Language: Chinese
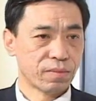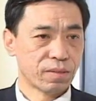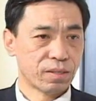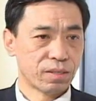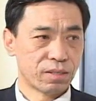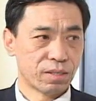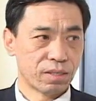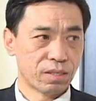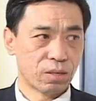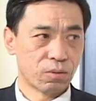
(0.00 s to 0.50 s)

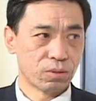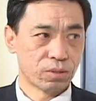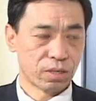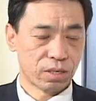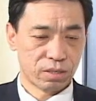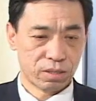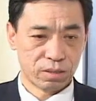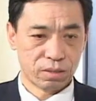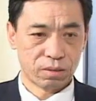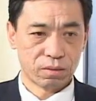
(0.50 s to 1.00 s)
现在我才
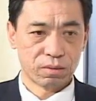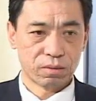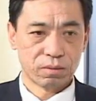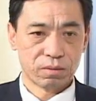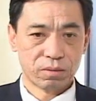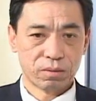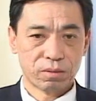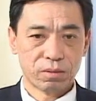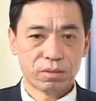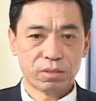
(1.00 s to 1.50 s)
知道，
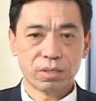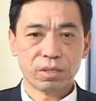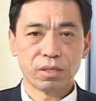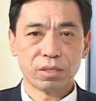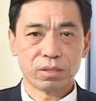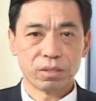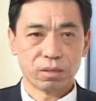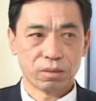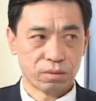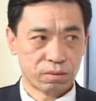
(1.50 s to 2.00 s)
这个
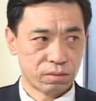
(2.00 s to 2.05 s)
叫